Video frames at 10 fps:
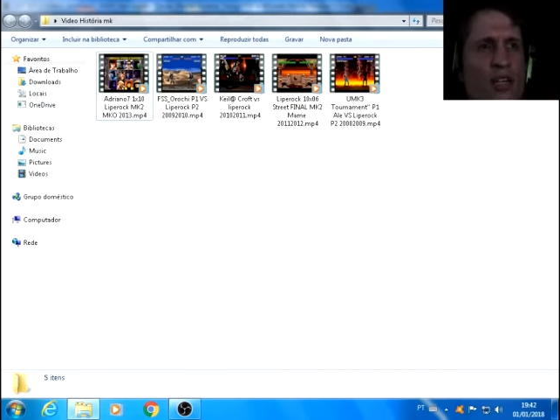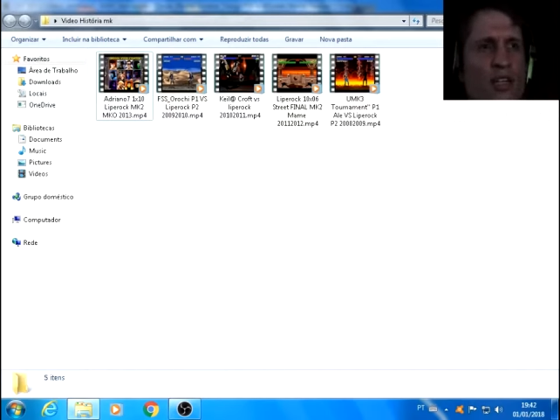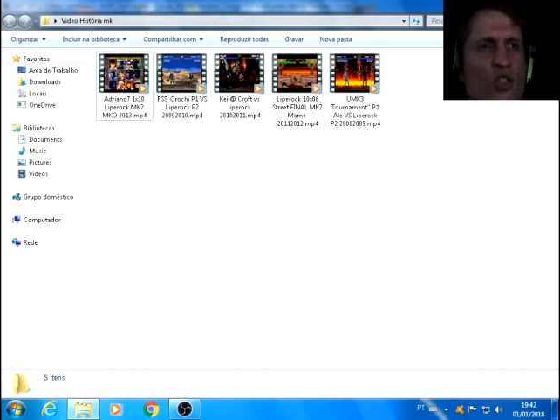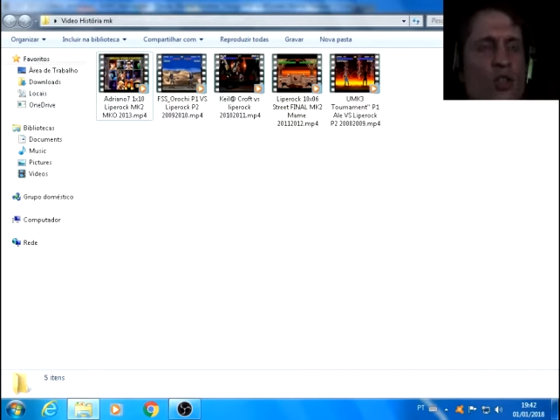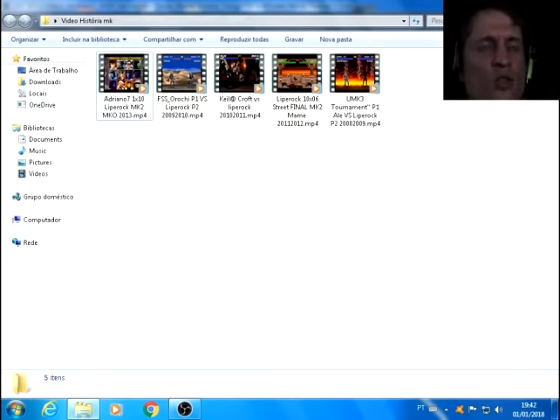
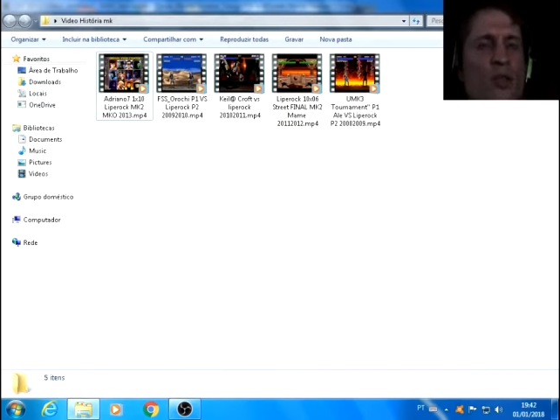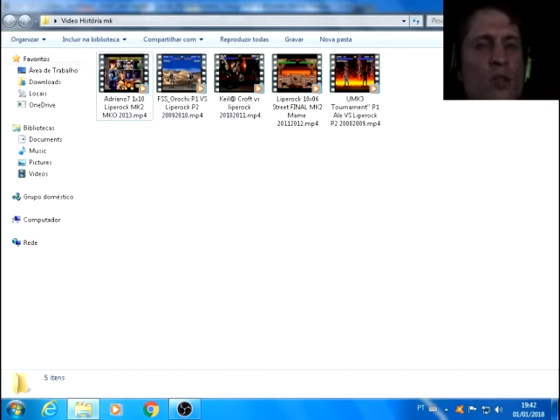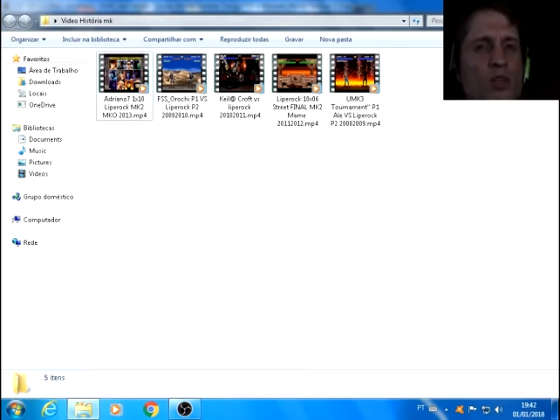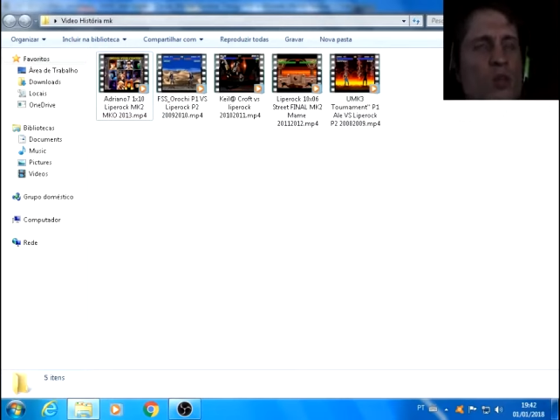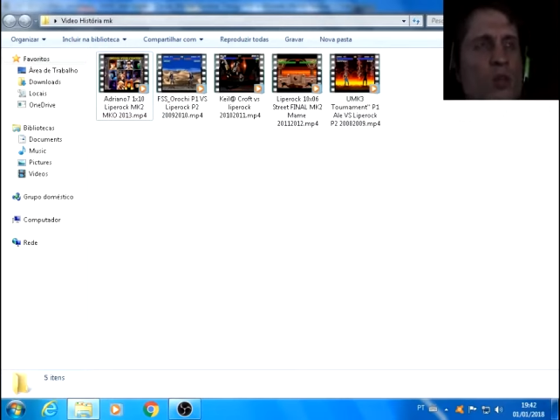a jogar
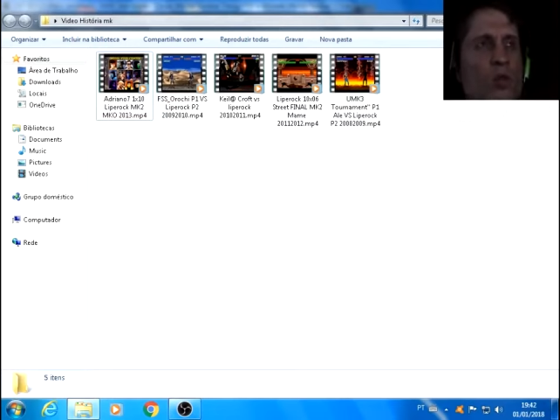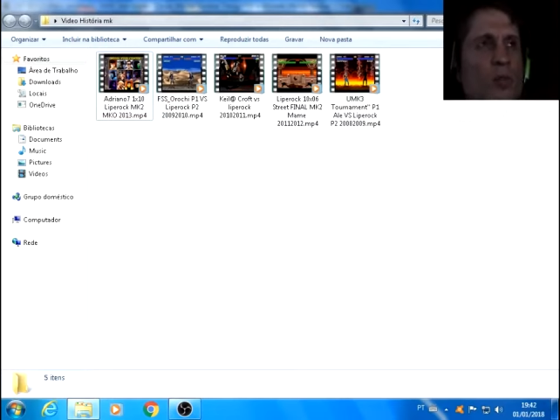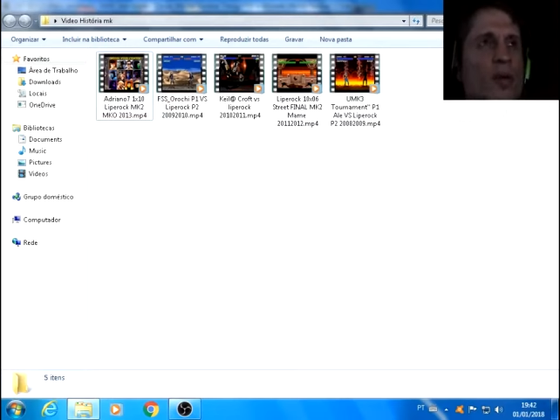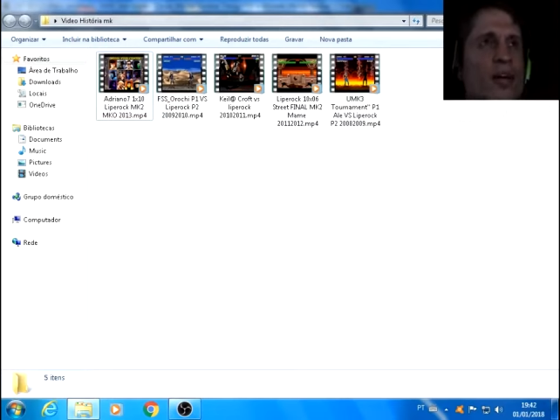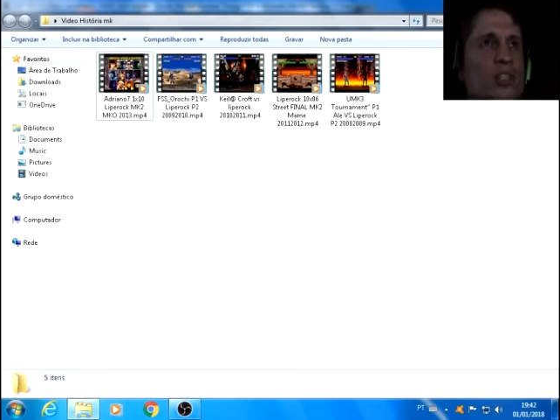Mortal
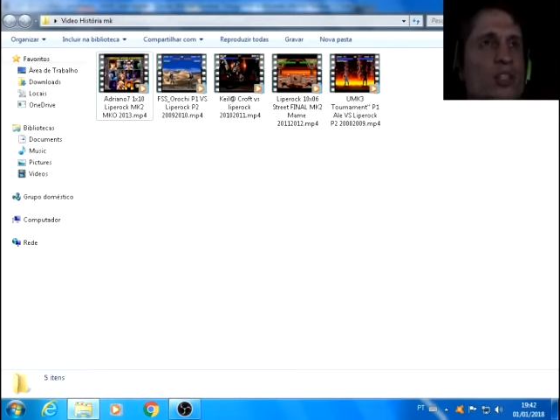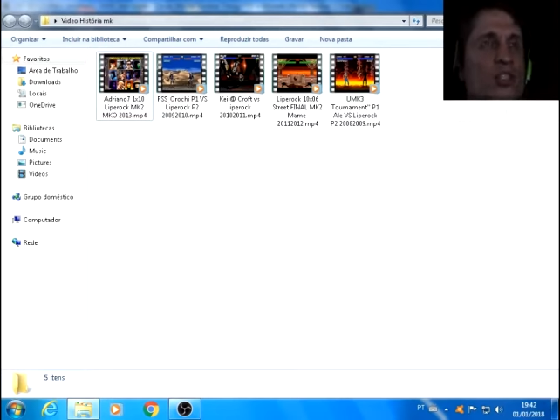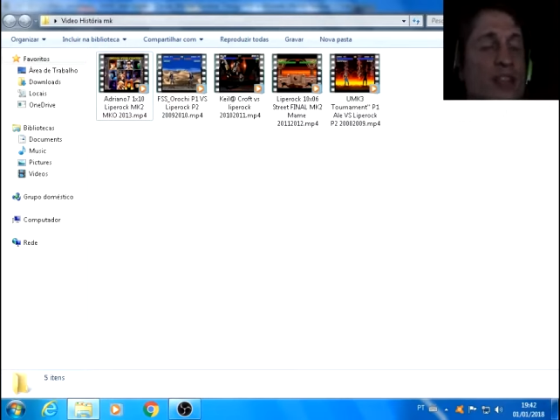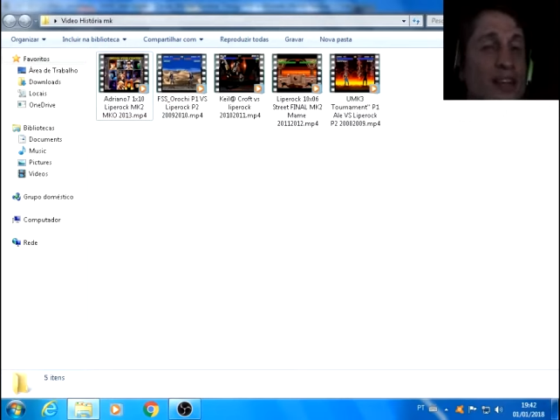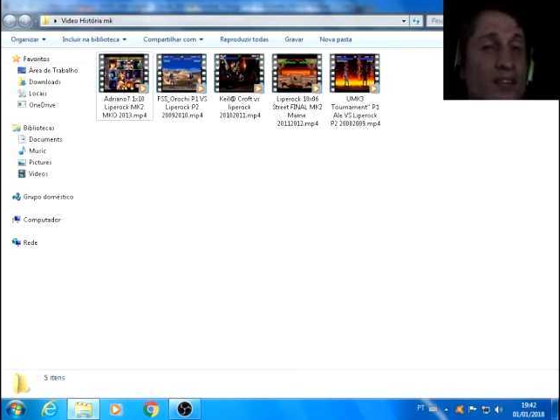Kombat,
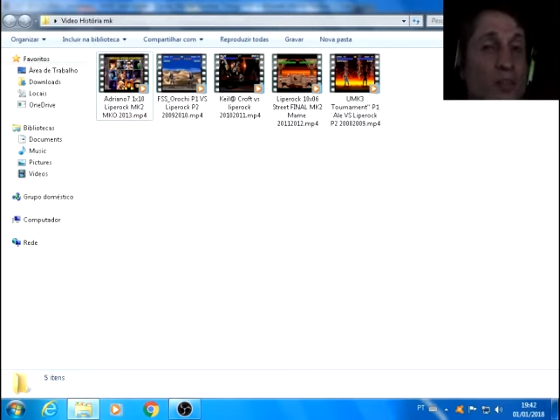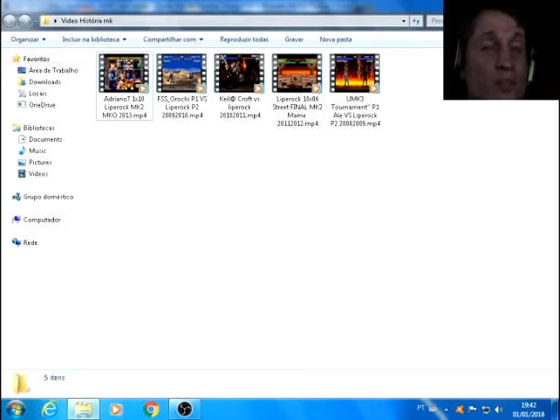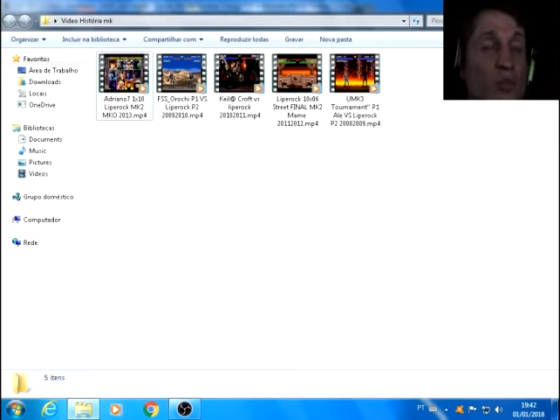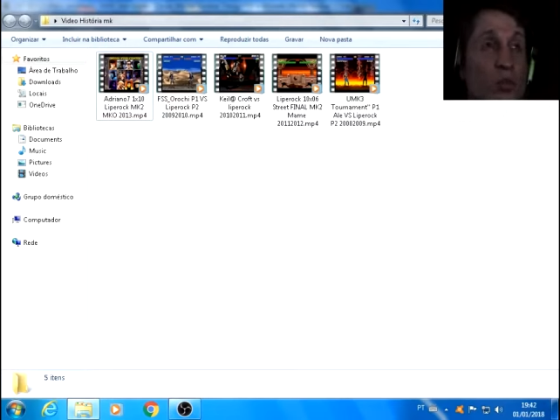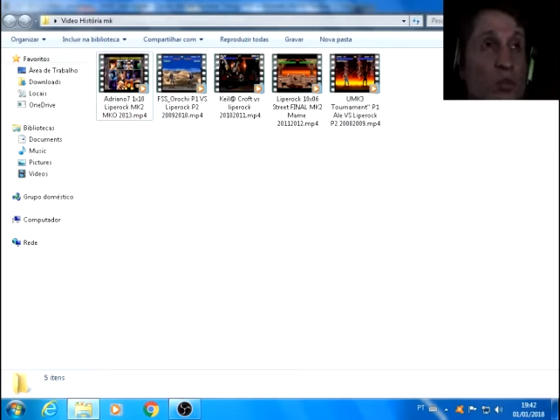treinava
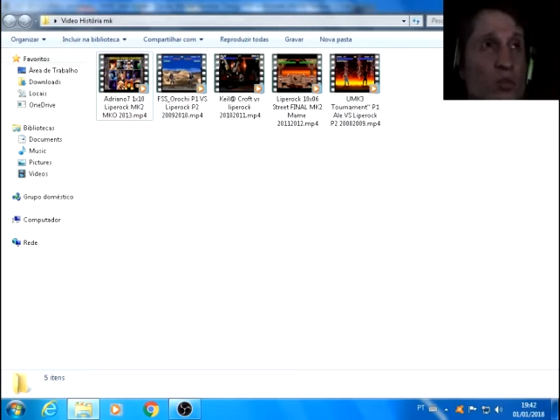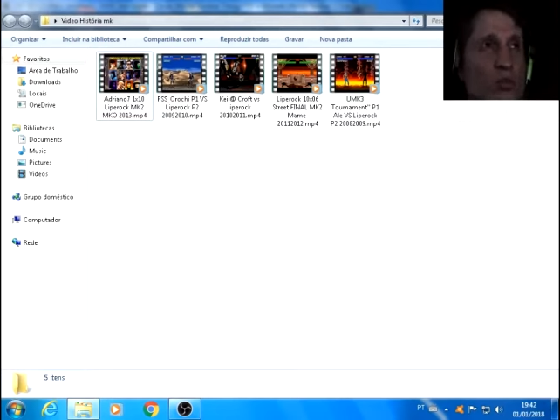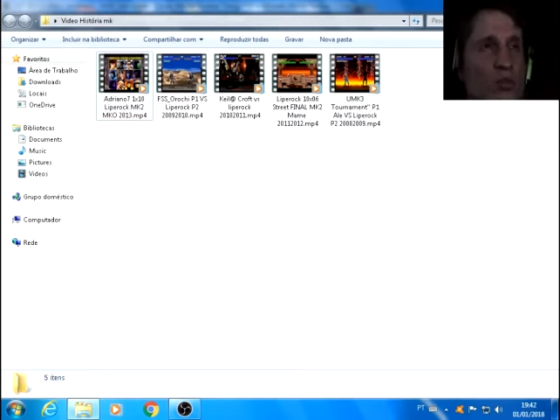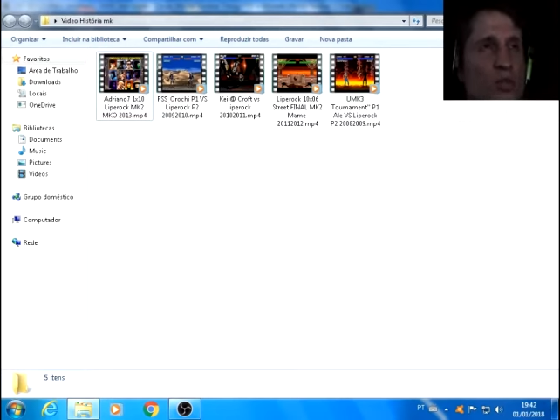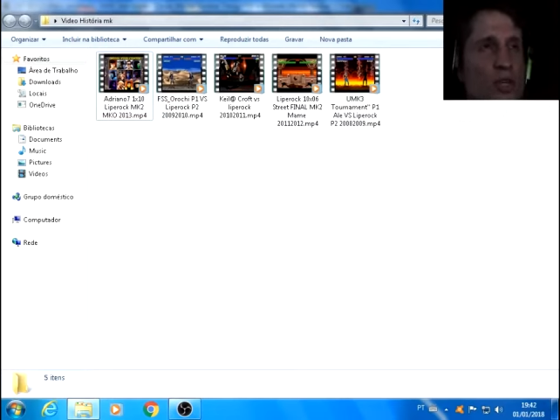muito
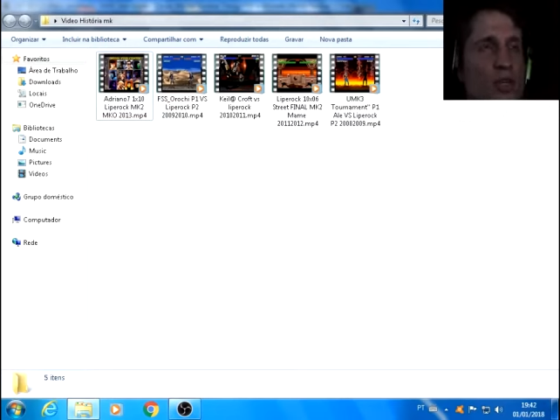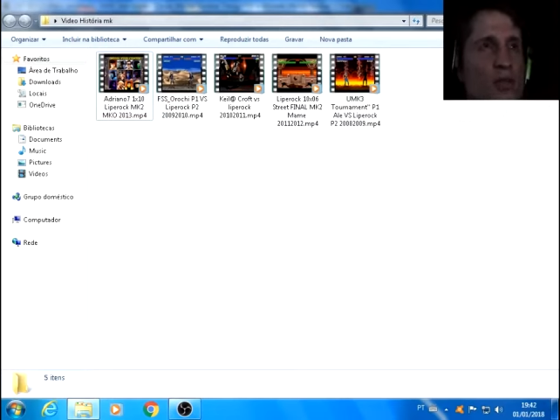com ele.